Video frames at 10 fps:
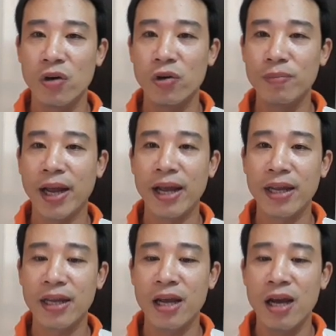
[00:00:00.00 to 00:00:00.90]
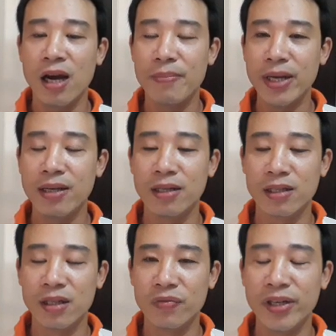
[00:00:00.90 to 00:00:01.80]
Hôm nay Minh Đường
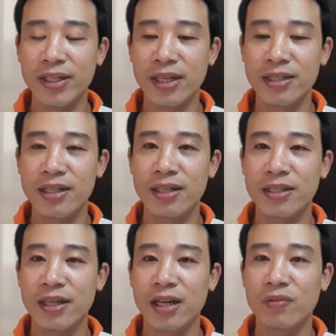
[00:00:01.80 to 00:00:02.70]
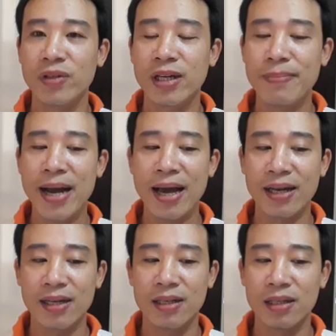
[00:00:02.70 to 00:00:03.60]
Tử Vi sẽ chia sẻ với các bạn
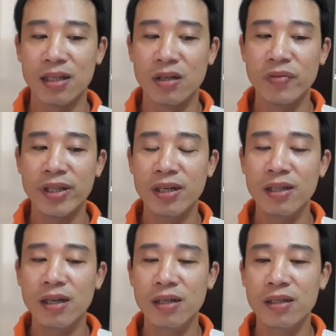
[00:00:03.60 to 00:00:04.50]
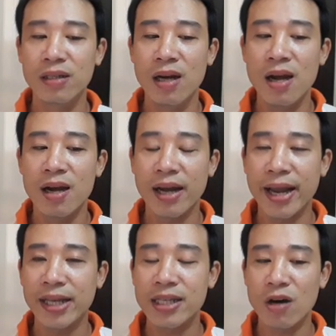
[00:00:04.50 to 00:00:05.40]
tử vi thứ tư ngày
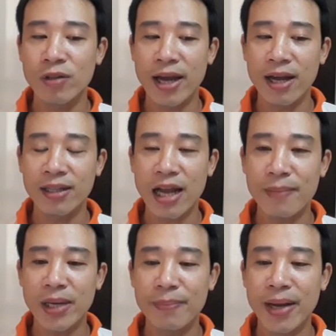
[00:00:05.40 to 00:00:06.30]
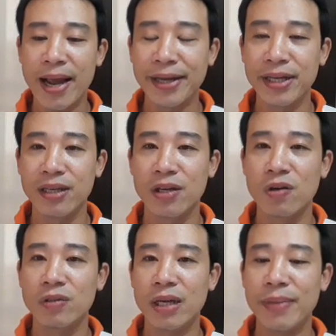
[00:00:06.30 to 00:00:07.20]
hai mươi sáu tháng tám năm hai nghìn
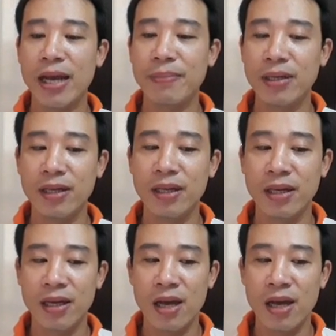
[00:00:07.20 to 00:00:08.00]
không trăm hai mươi,